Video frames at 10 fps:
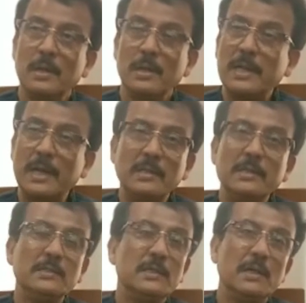এই
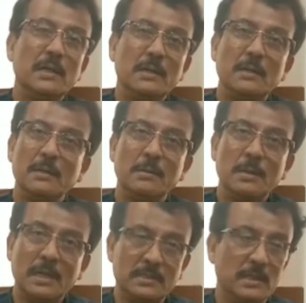একাধিক যে
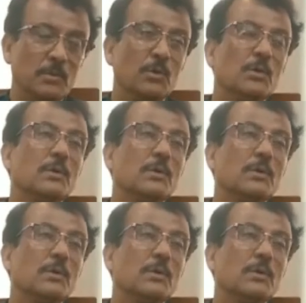আছে এবং